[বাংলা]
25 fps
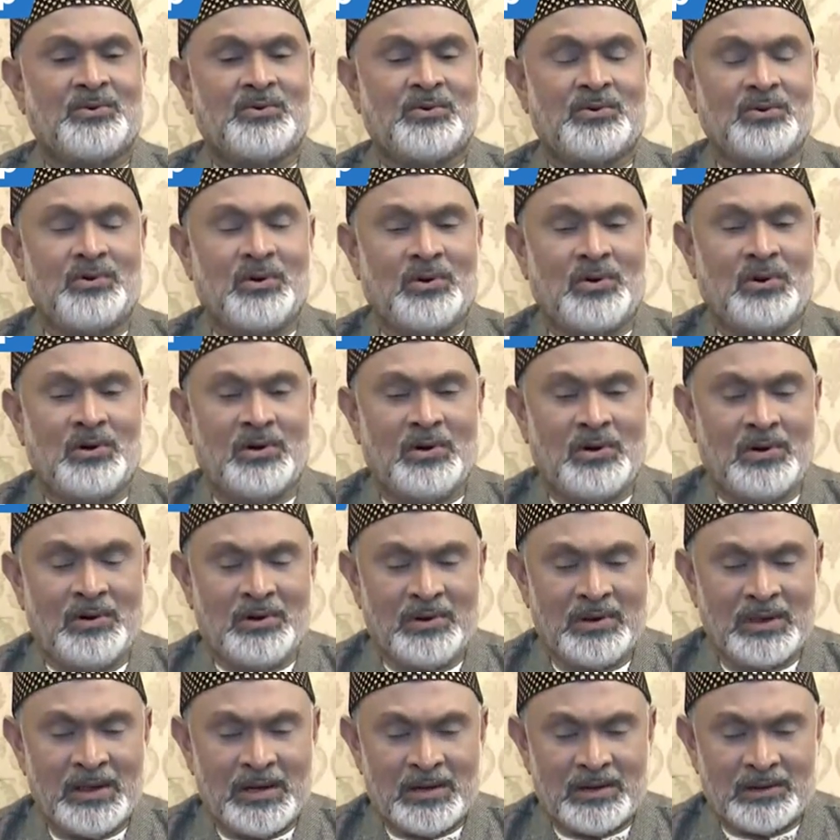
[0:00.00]
কোনো
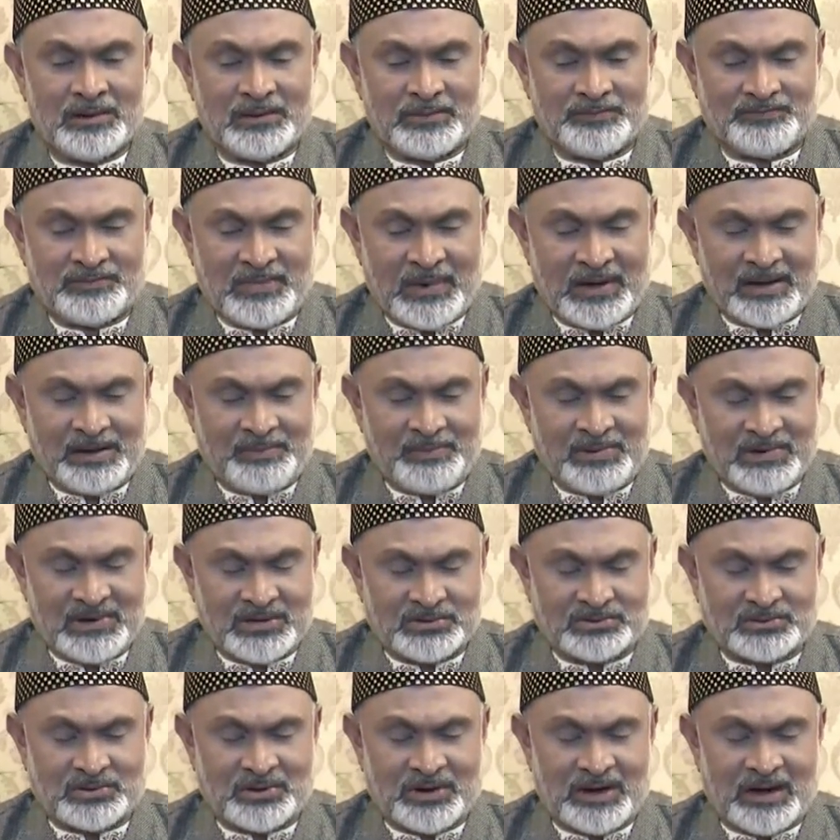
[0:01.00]
মানে
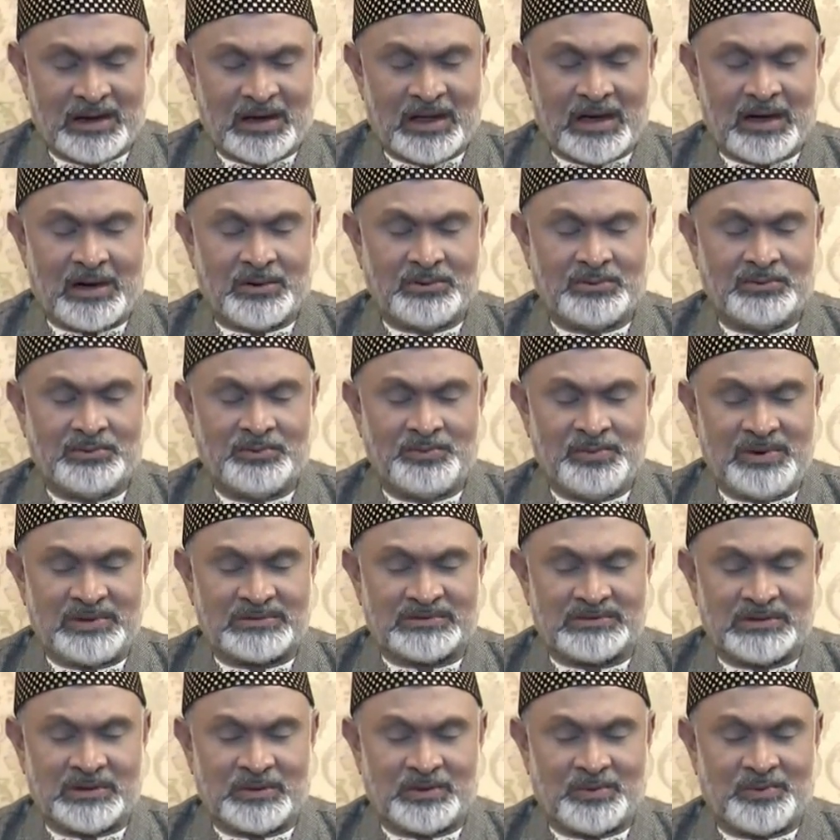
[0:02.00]
বিশেষ করে লাউ
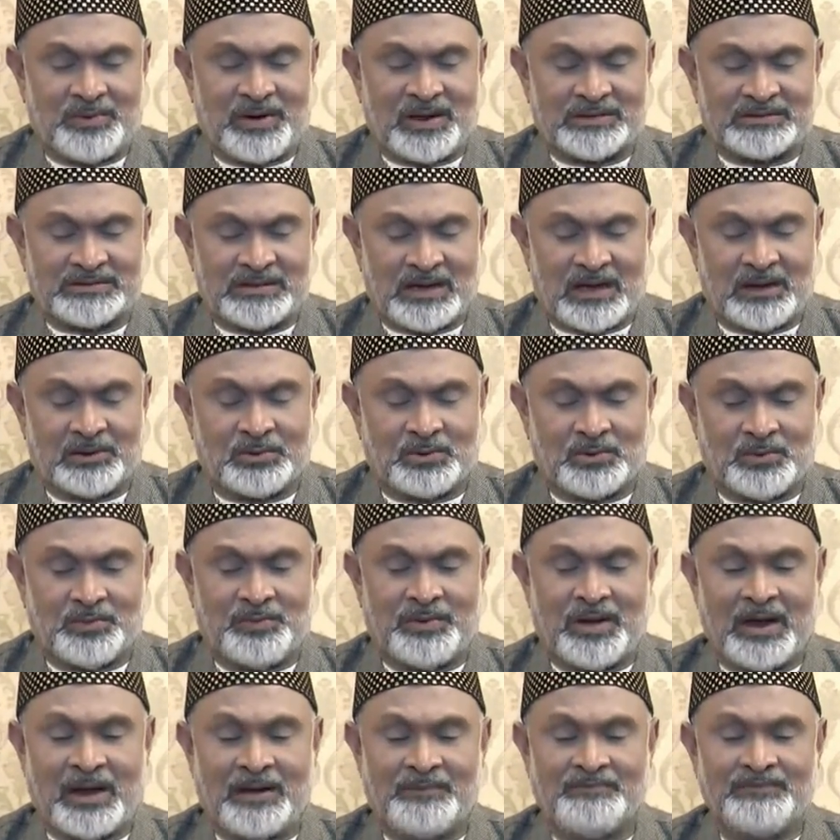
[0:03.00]
মিষ্টি কুমড়া চাল
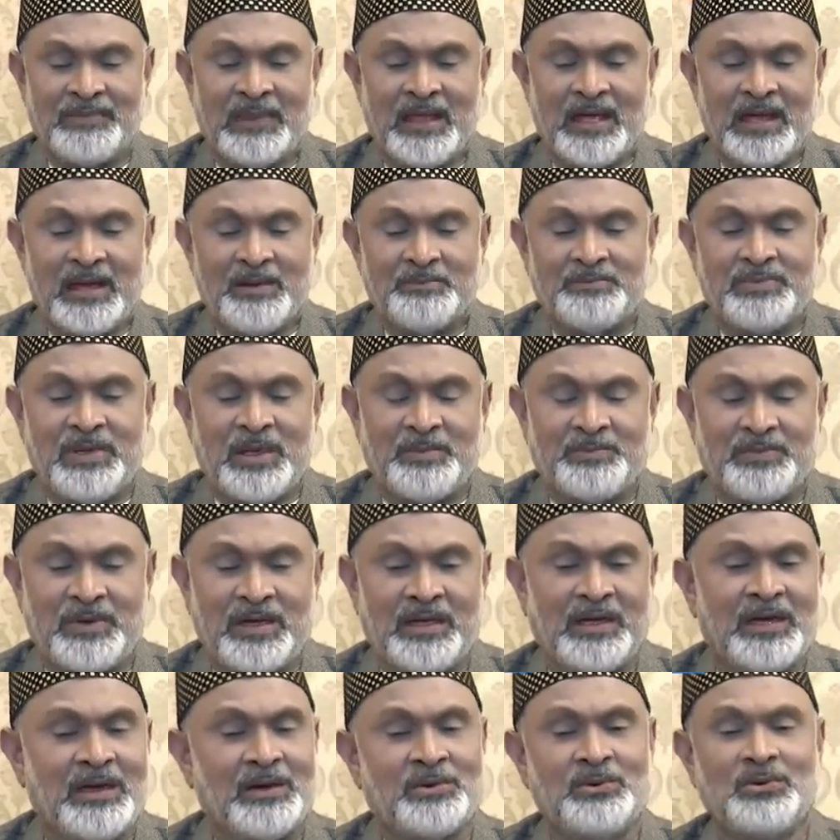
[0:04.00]
কুমড়া
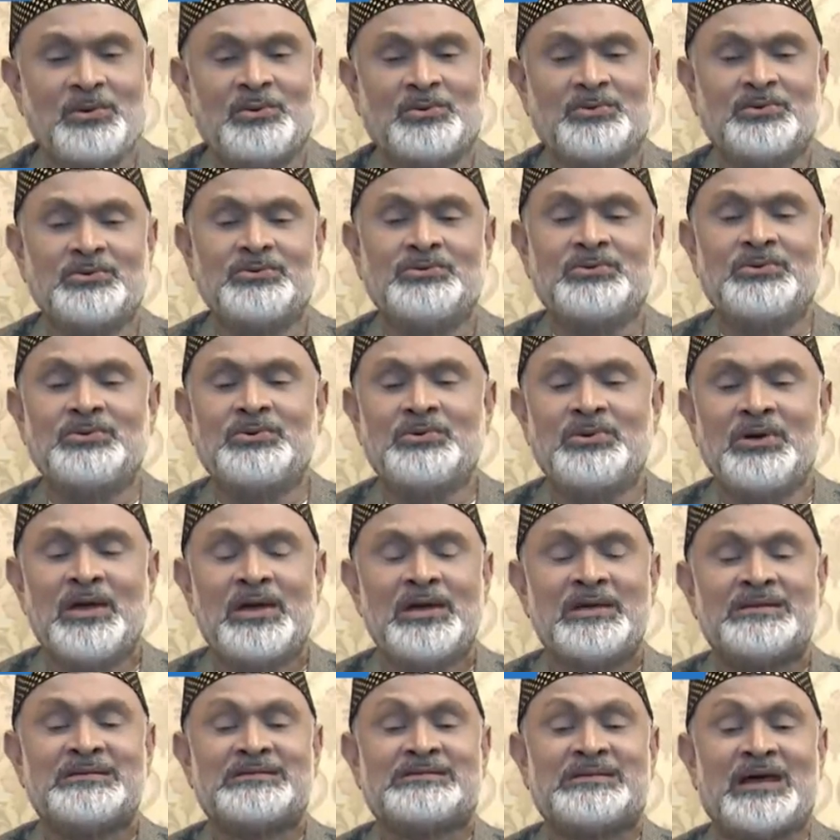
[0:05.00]
পেঁপে এগুলো কিন্তু
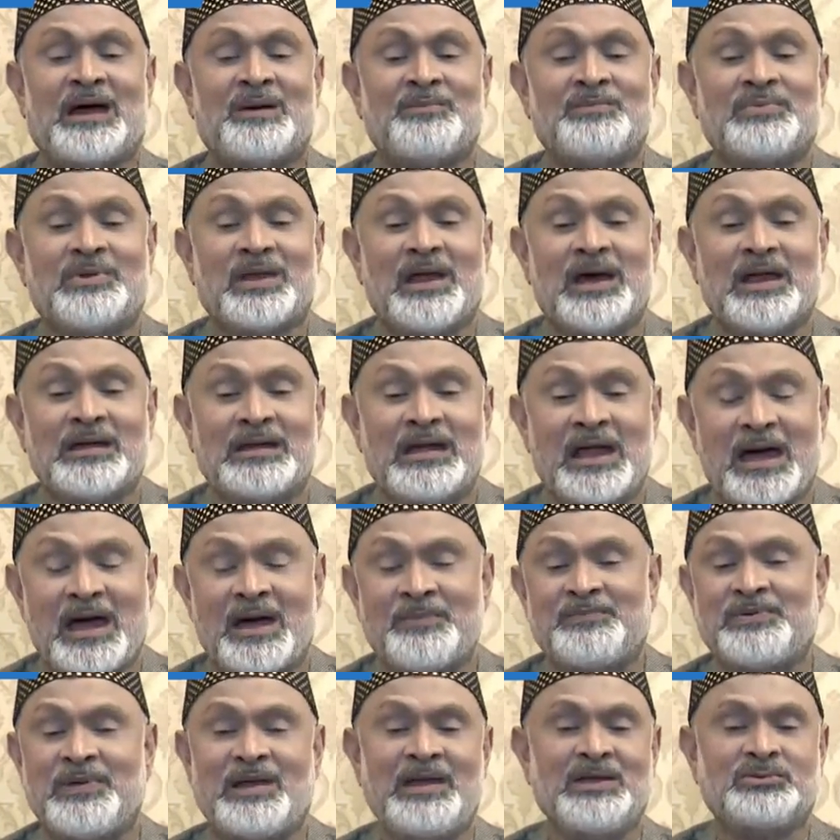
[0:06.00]
চামড়া না
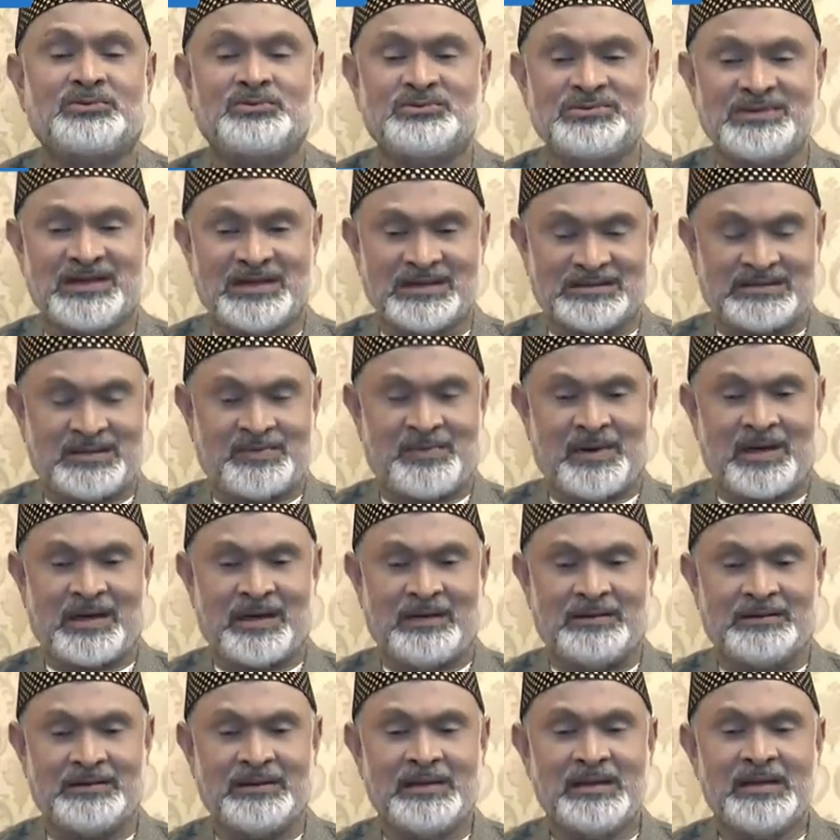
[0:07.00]
ফেলে যদি খেতে
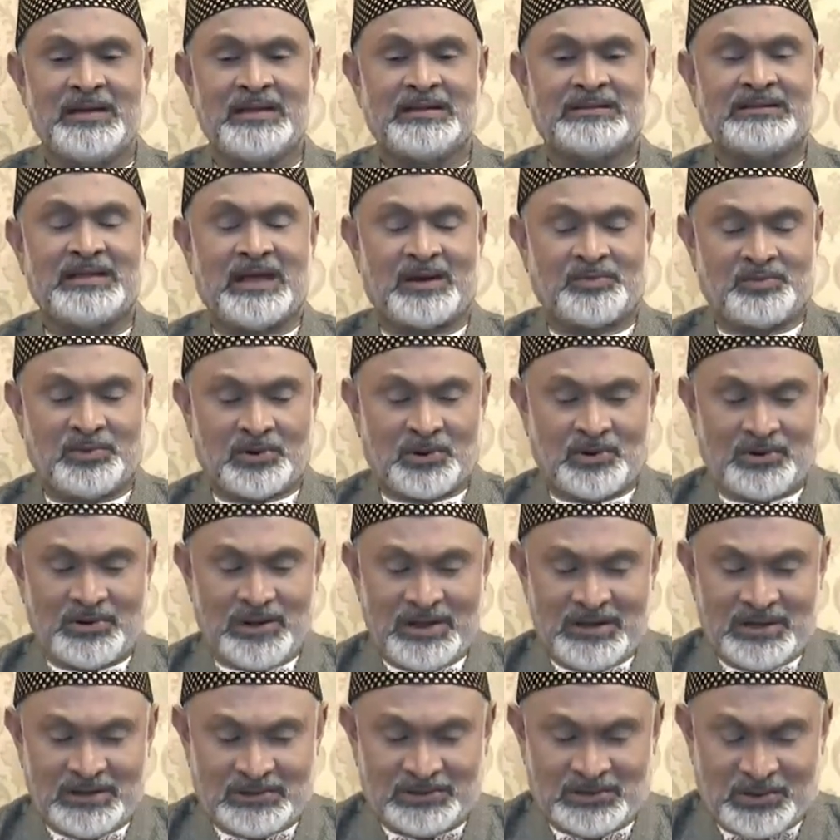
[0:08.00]
পারেন তারপর
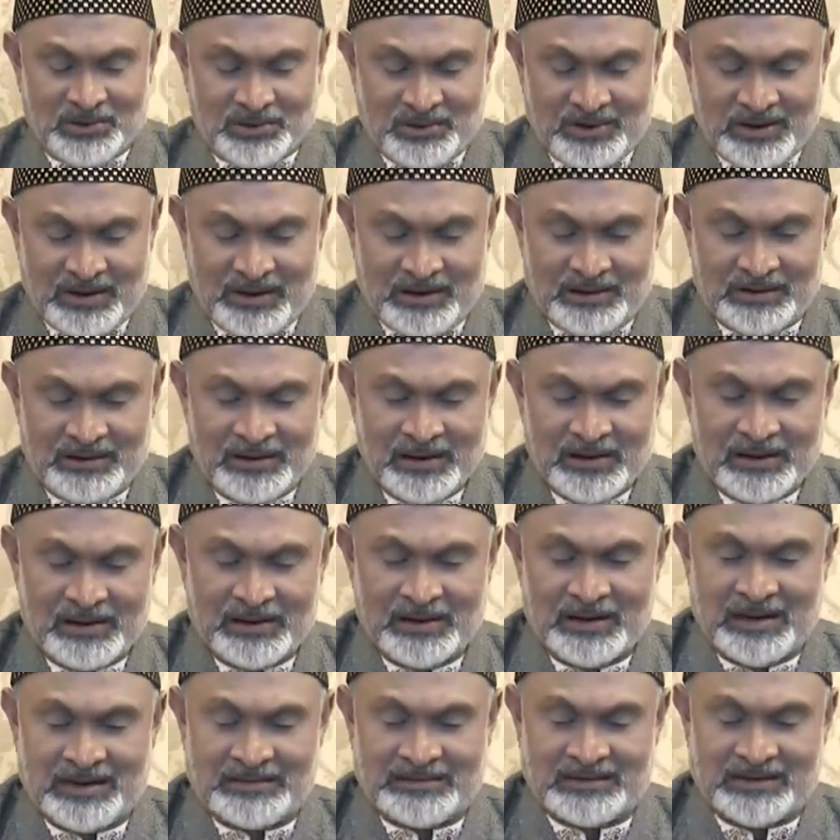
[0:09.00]
অনেক ধরনের
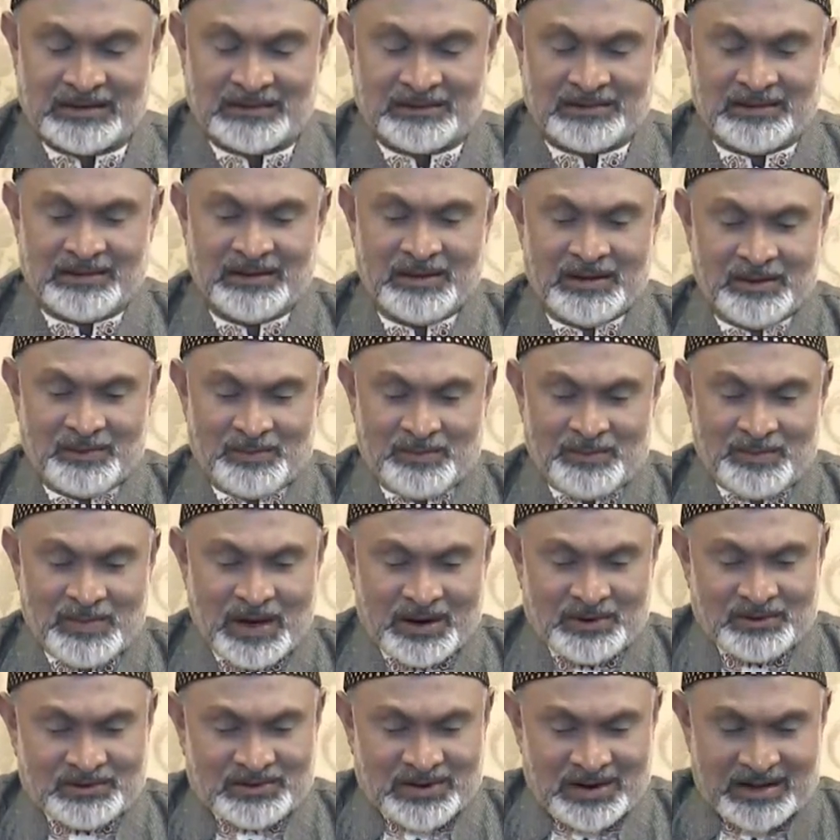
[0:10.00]
এই যে
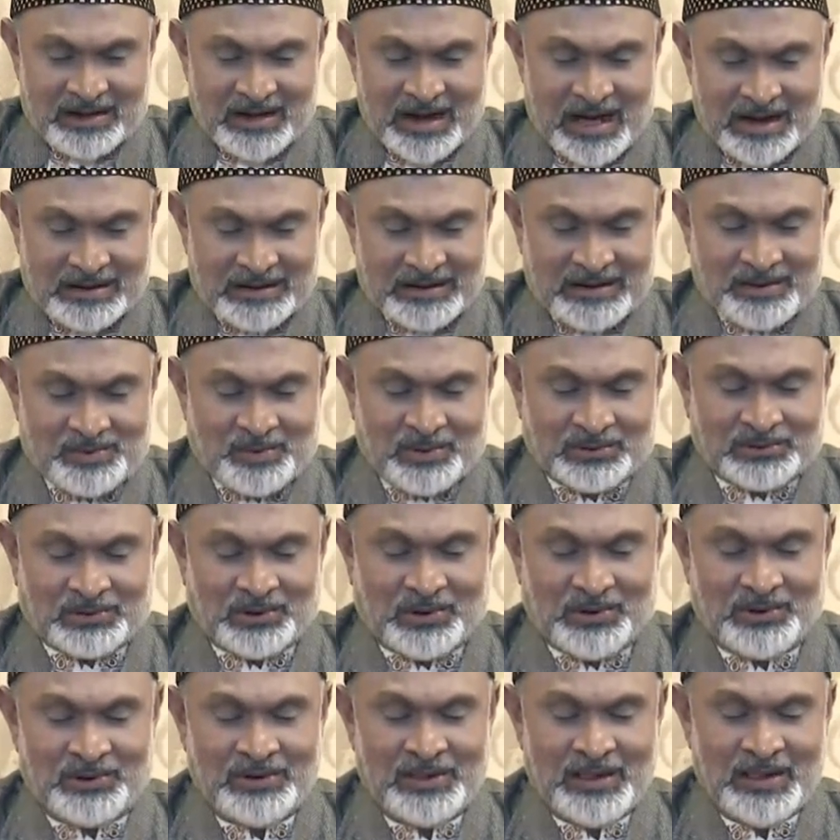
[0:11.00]
মানুষের নারীর
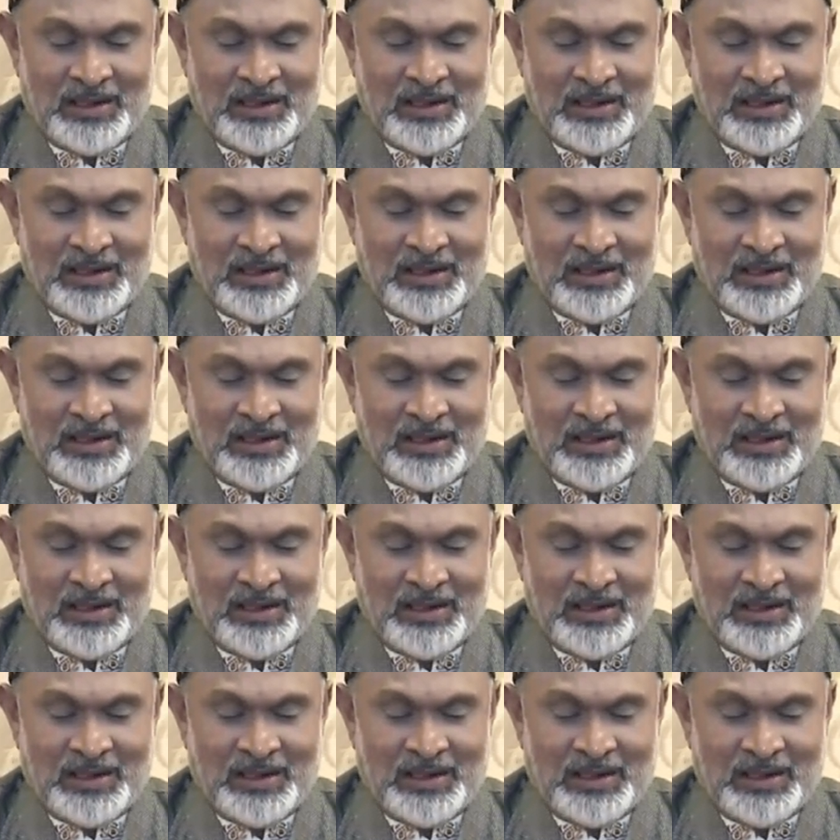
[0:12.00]
মতো